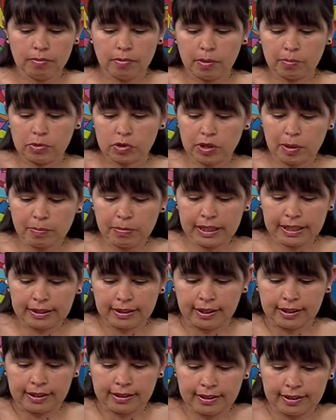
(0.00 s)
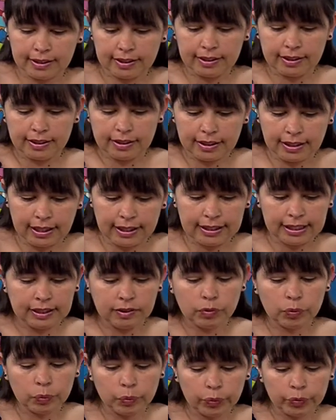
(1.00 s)
vamos a aplicar
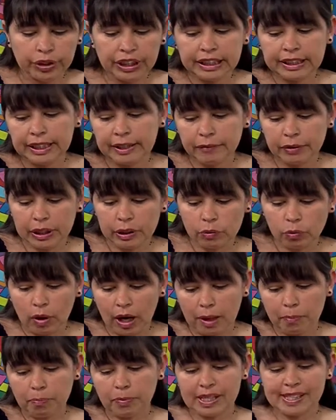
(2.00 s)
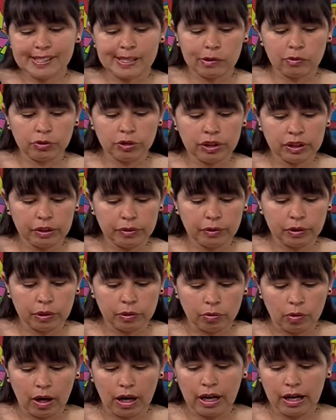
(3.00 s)
en un individual, puede ser un
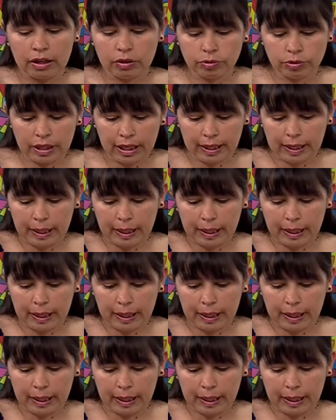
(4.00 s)
individual, una